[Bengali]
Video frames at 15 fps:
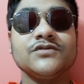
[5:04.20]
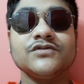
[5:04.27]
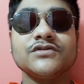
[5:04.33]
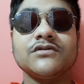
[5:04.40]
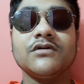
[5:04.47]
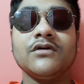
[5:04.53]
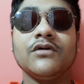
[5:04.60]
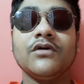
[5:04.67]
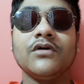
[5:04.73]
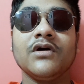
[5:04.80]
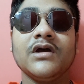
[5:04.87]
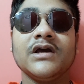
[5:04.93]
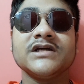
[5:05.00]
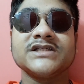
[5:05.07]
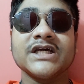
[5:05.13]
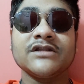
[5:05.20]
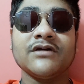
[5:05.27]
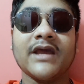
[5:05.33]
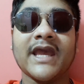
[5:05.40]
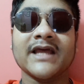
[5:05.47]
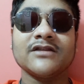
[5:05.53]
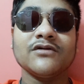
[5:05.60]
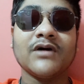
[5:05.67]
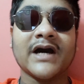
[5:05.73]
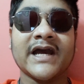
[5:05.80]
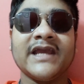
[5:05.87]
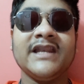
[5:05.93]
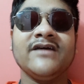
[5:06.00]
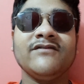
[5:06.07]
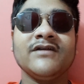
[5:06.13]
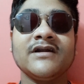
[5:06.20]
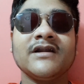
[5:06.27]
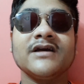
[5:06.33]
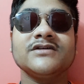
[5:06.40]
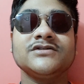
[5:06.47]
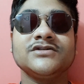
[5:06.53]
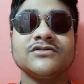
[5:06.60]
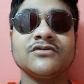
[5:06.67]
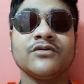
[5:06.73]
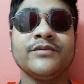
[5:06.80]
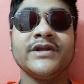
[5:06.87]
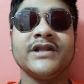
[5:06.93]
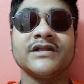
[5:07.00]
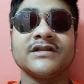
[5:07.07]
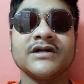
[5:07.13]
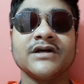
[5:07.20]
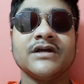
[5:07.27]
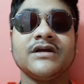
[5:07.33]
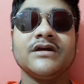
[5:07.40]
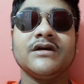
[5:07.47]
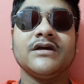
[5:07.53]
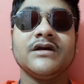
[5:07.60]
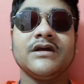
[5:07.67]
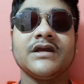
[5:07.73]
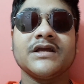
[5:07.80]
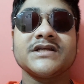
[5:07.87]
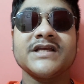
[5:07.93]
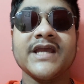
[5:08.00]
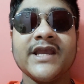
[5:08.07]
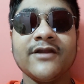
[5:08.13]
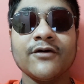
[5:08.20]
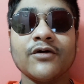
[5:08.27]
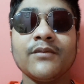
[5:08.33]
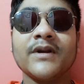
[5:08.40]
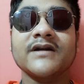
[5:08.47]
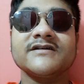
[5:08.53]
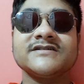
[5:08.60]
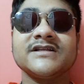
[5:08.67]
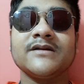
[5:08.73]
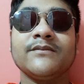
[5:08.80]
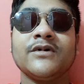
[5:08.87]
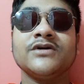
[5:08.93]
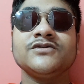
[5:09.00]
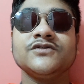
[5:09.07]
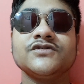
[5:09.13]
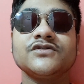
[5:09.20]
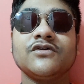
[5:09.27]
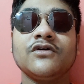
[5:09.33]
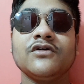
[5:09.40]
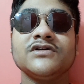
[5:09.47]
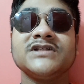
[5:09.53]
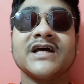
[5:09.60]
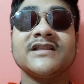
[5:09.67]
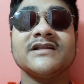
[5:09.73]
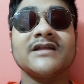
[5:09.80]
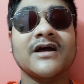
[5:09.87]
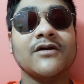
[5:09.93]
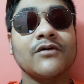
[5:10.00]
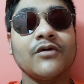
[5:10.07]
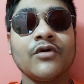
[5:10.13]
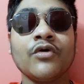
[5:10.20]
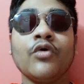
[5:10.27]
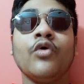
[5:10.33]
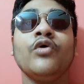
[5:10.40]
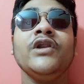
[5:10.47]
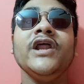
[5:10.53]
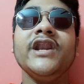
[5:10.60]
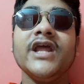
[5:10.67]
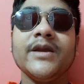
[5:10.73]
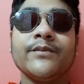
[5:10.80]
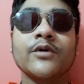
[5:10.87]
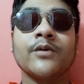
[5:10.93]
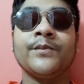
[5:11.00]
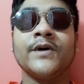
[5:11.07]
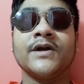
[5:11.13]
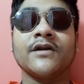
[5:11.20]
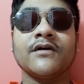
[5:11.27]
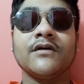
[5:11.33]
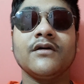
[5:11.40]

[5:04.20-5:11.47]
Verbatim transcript: চুজ করলো সে তো এত হাই লেভেলের একজন অভিনেতা সে এইরকম একটা সিনেমা চুজ করলো যাতে তার কোনো রোলই নেই প্রপার